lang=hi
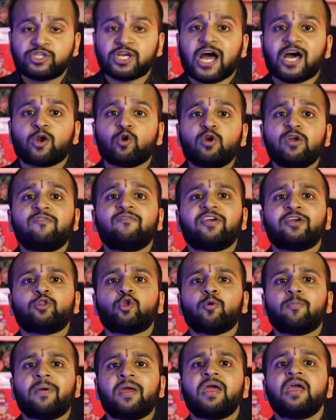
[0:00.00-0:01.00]
चारों ही
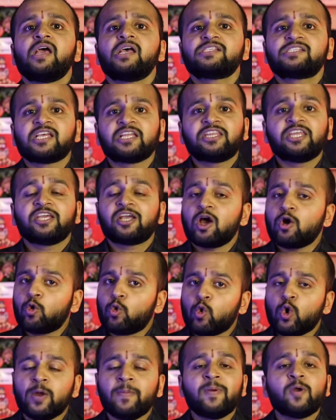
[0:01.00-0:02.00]
वेदों में सती का
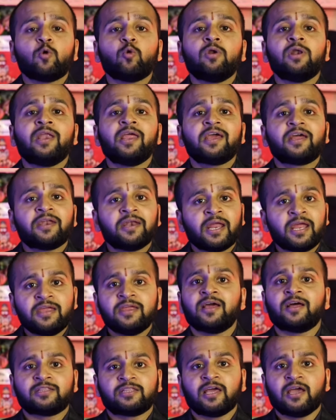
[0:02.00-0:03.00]
कोई भी उल्लेख
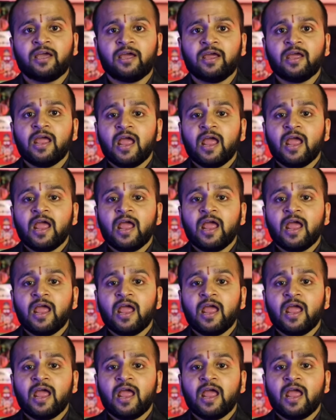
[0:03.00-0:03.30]
नहीं आता है